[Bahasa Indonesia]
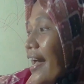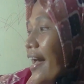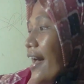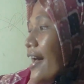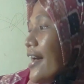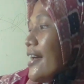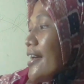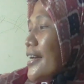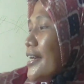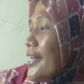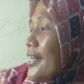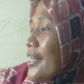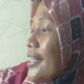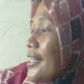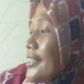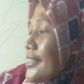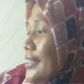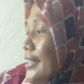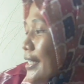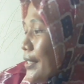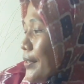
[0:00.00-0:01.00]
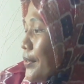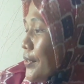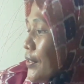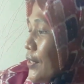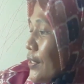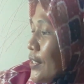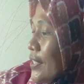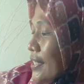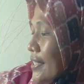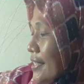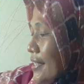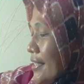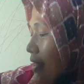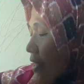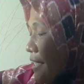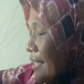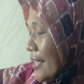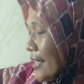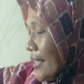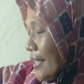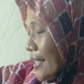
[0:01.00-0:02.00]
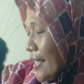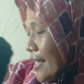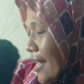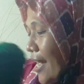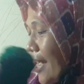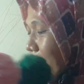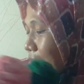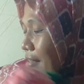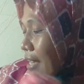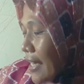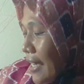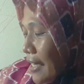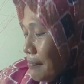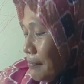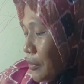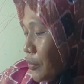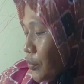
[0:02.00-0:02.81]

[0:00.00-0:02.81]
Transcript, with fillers: ya. Terus aku akan